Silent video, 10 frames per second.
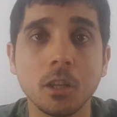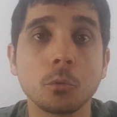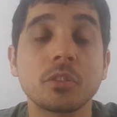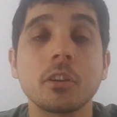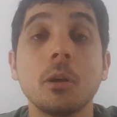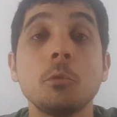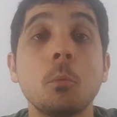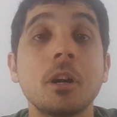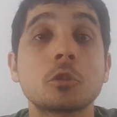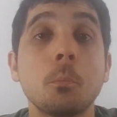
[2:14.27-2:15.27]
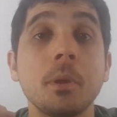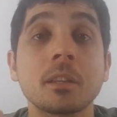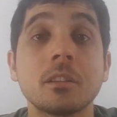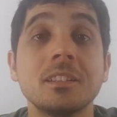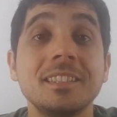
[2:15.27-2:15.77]
Donc c'est quand même dommage de
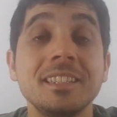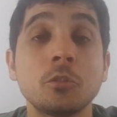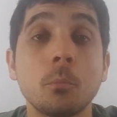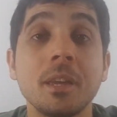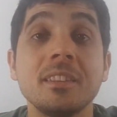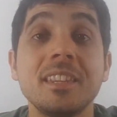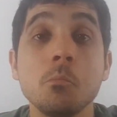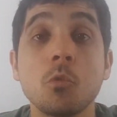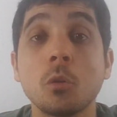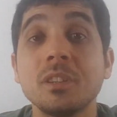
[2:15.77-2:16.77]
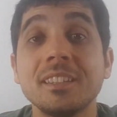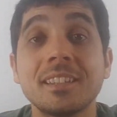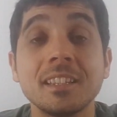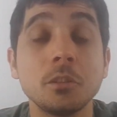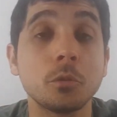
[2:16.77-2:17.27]
perdre des semaines, des mois ou
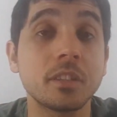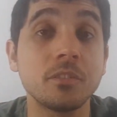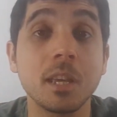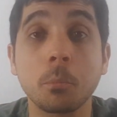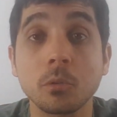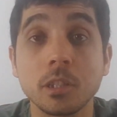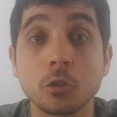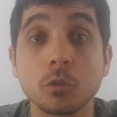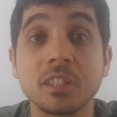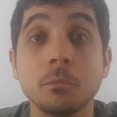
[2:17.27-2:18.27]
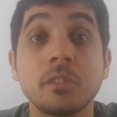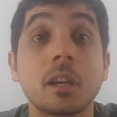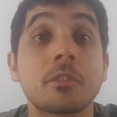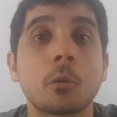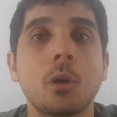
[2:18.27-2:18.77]
des années de sa vie à apprendre des choses qui vous
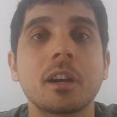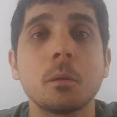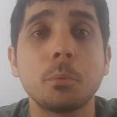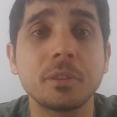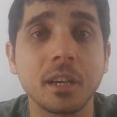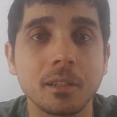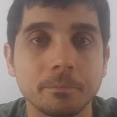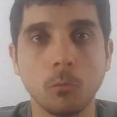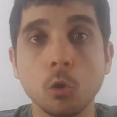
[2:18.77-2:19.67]
serviront à rien plus tard.